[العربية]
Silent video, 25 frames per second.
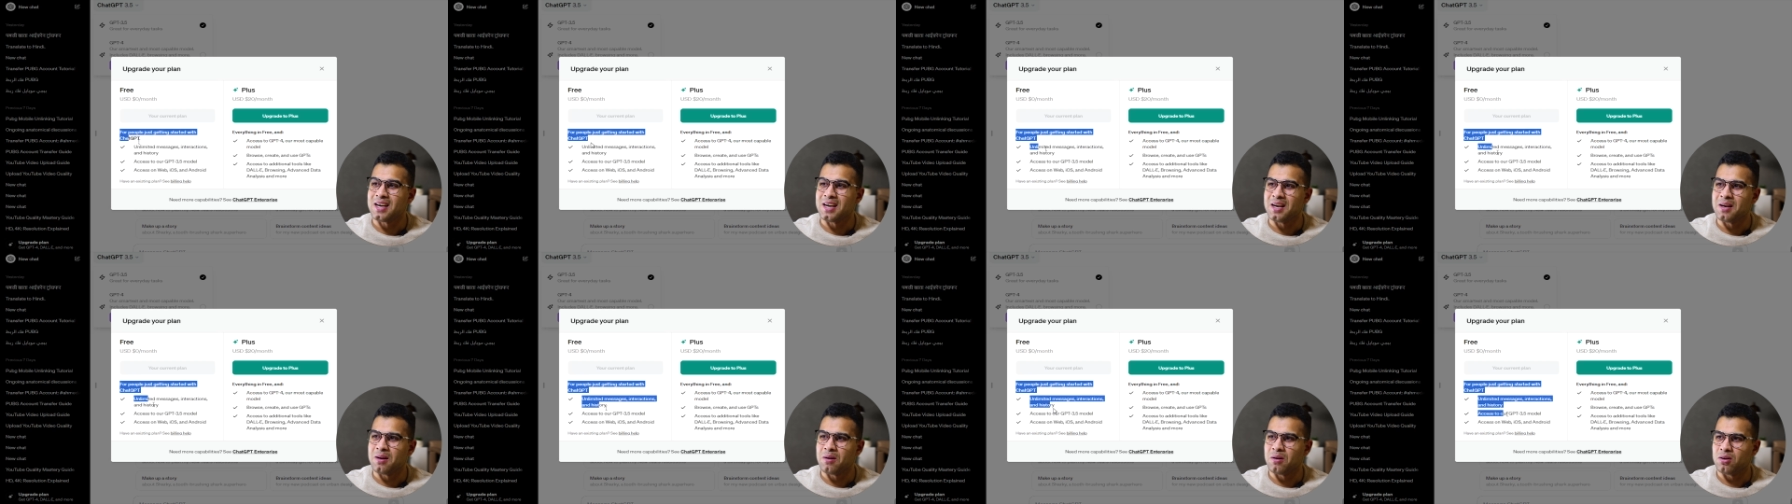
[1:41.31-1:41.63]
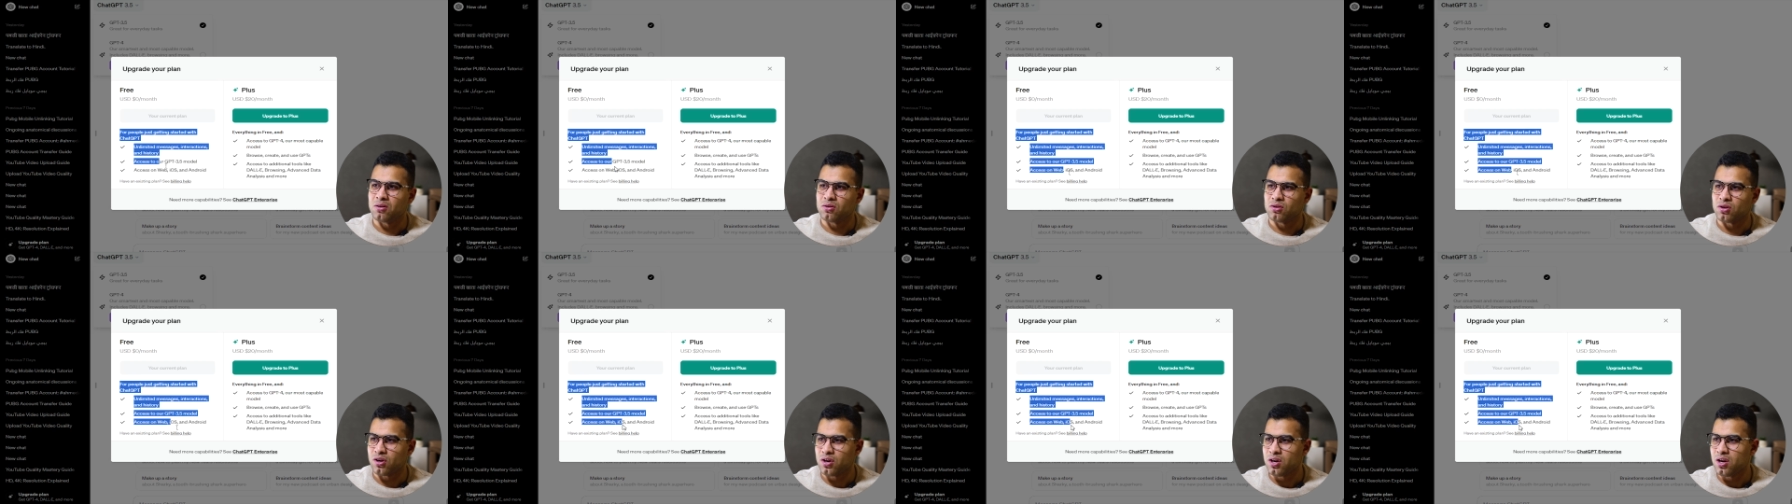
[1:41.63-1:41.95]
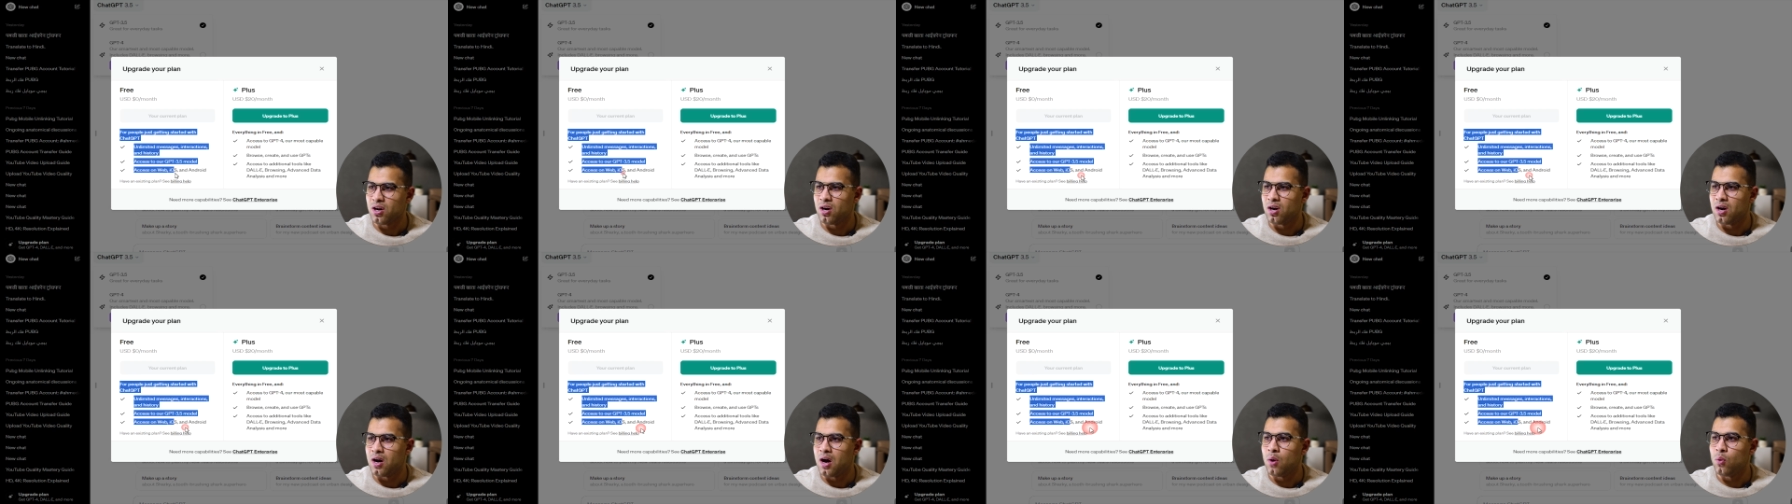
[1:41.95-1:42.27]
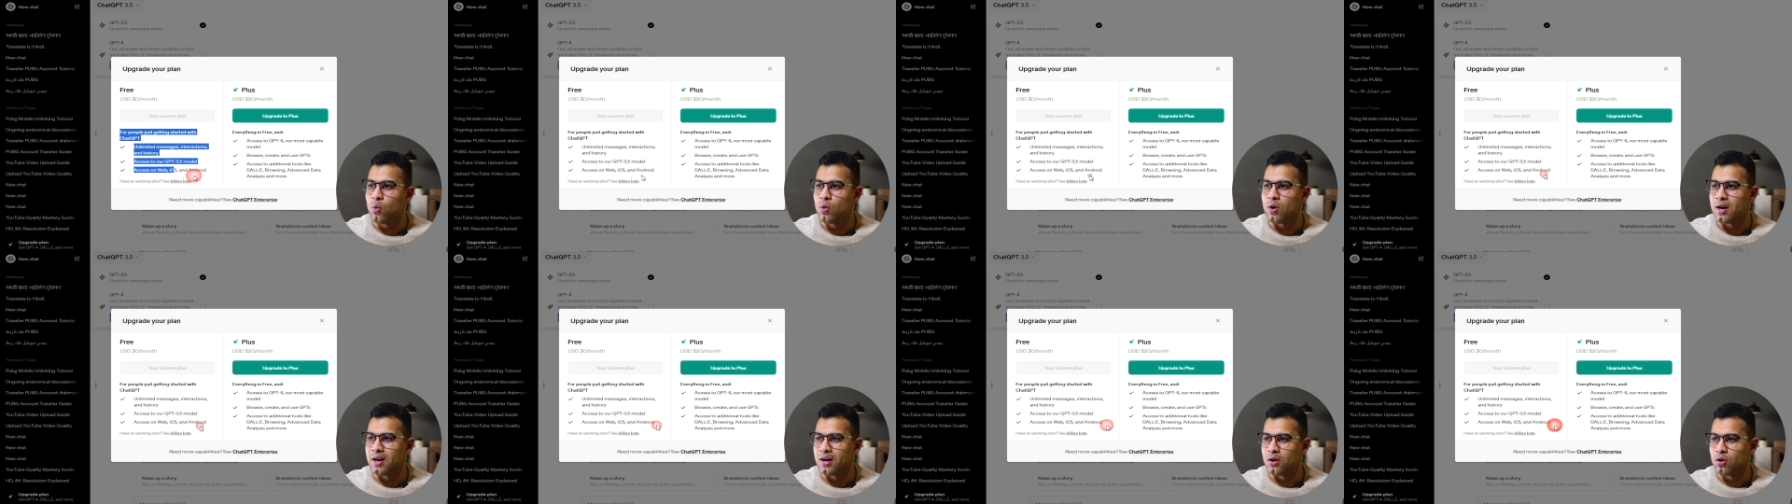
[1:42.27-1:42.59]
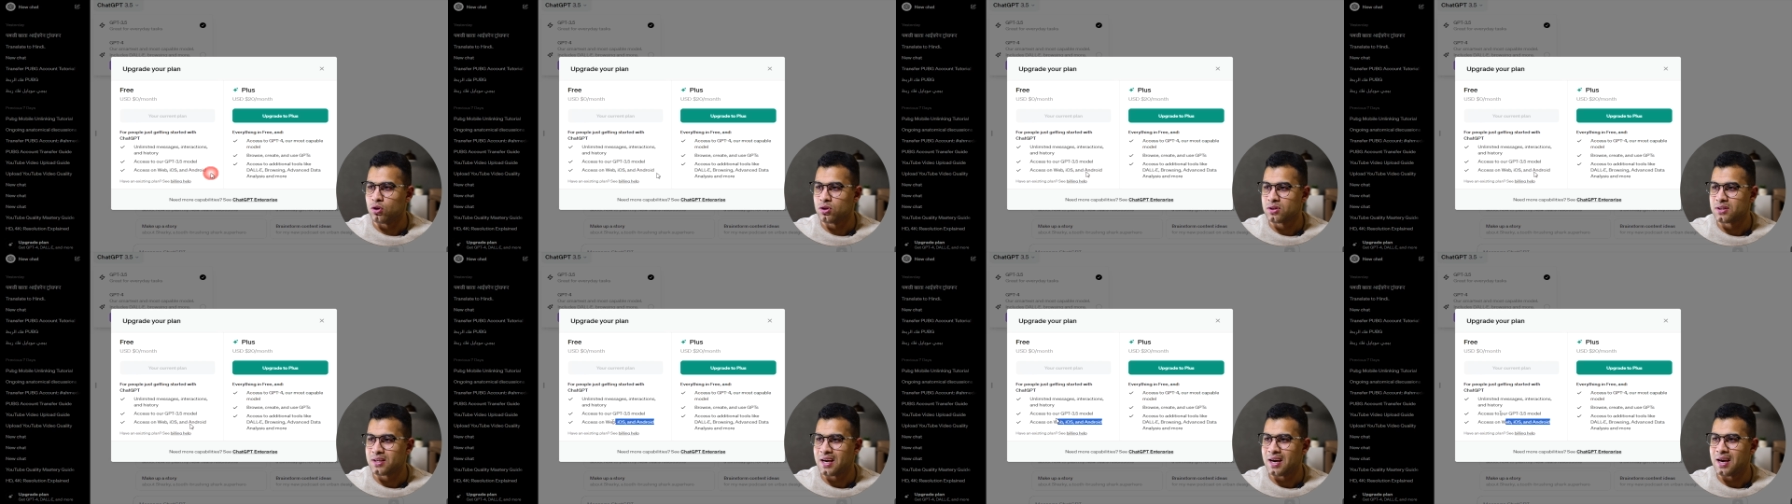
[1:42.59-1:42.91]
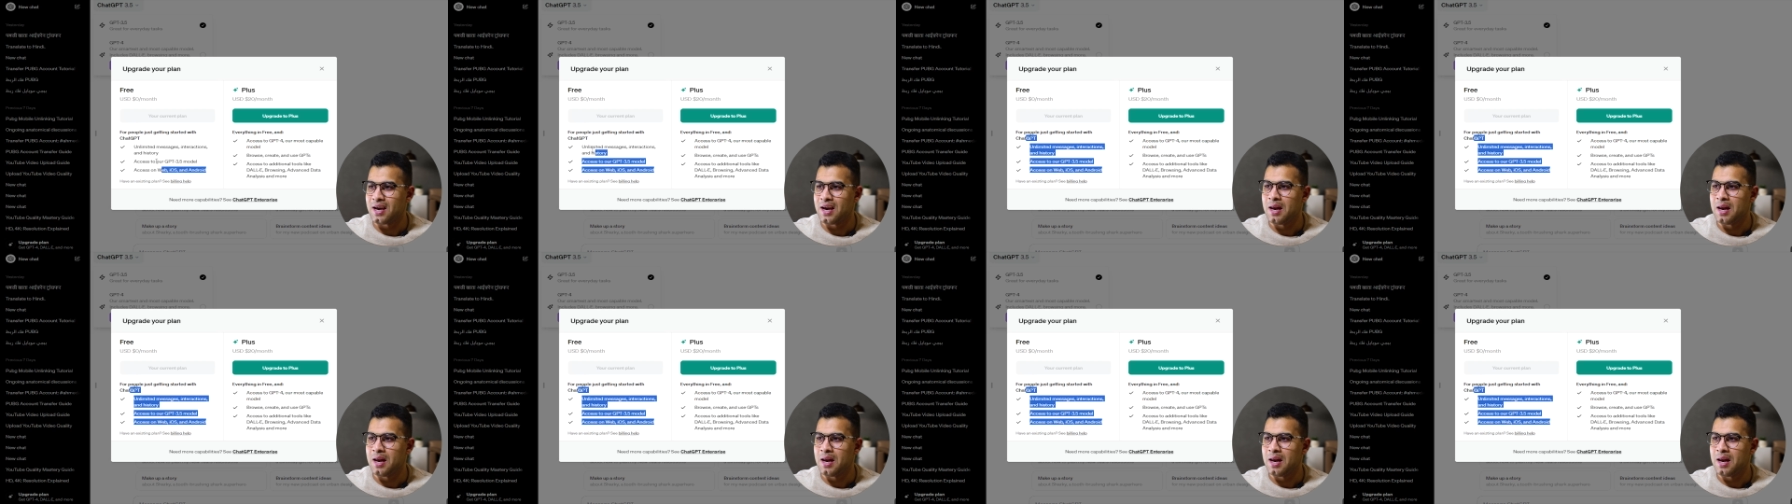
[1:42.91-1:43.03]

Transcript: الطريقه او النسخه